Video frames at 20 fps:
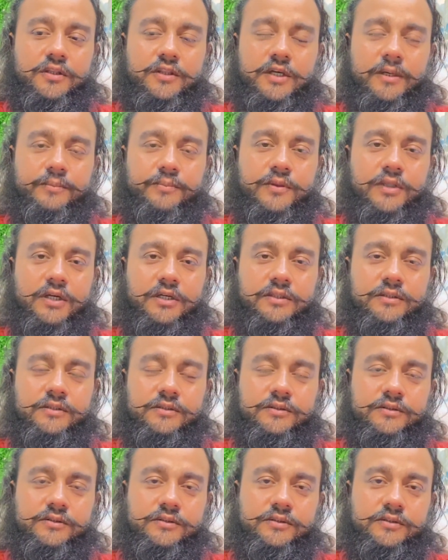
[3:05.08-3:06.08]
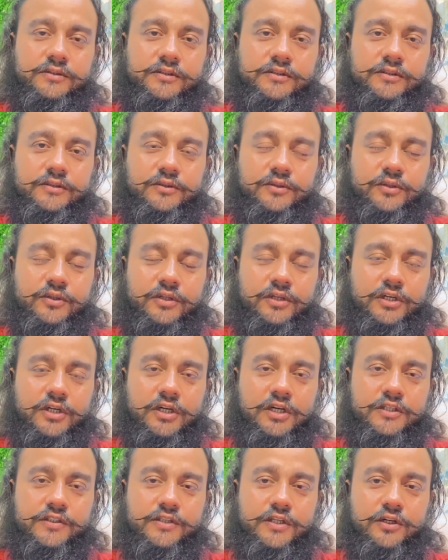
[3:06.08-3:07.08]
तब तक
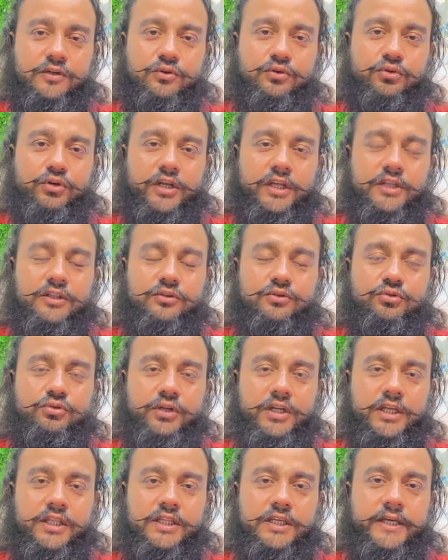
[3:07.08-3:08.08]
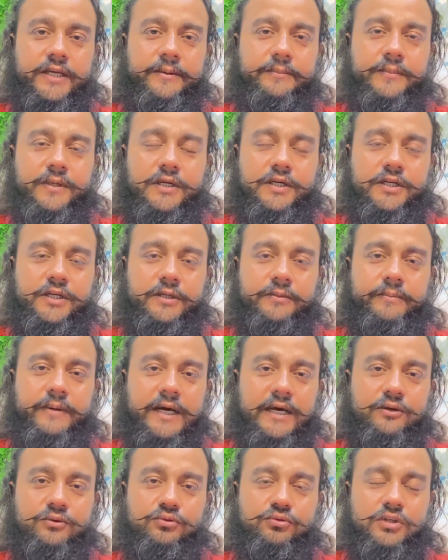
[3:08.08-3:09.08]
नह से खुरेद खुरेद के मिट्टी
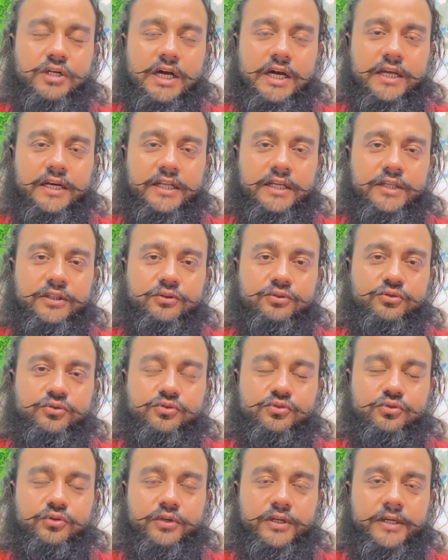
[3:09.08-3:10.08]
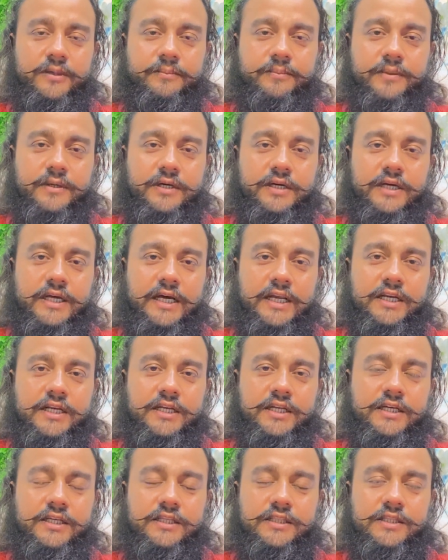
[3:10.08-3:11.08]
बालू का रेत उस सोने पर डाल
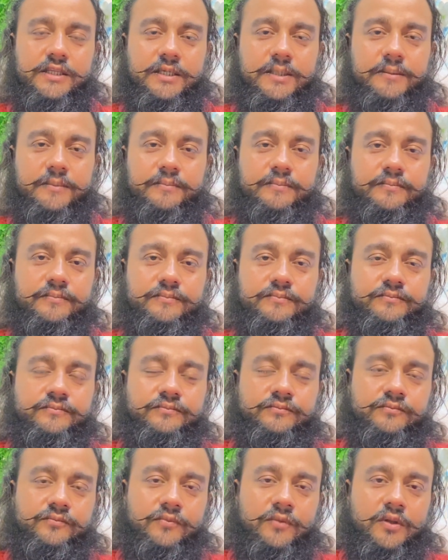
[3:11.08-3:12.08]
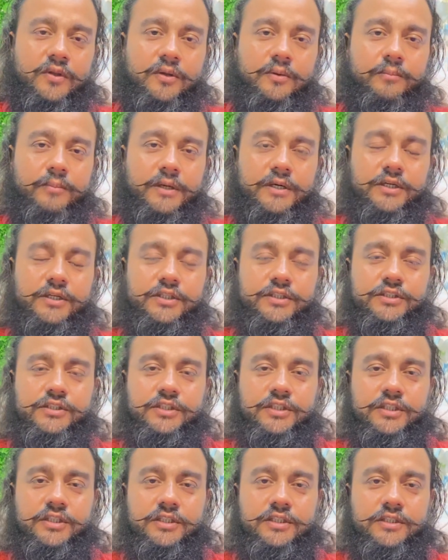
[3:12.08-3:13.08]
रहे थे पंडित
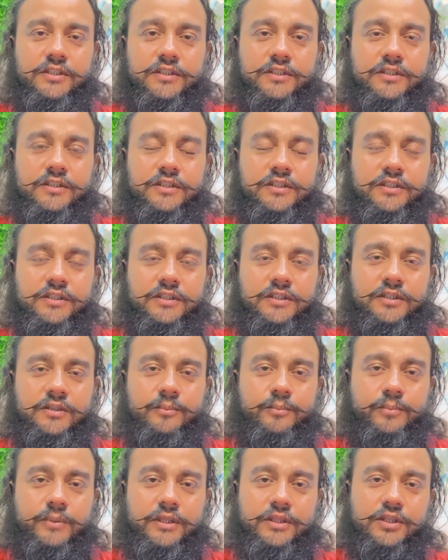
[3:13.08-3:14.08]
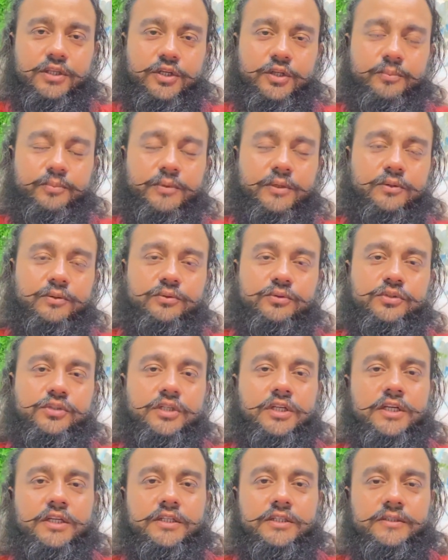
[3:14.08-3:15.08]
जी पत्नी पहुंच
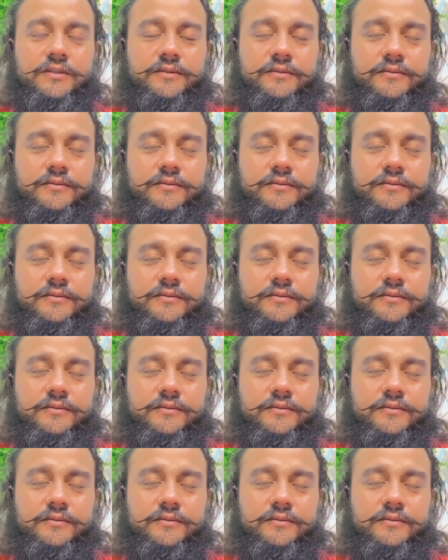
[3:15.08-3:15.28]
गई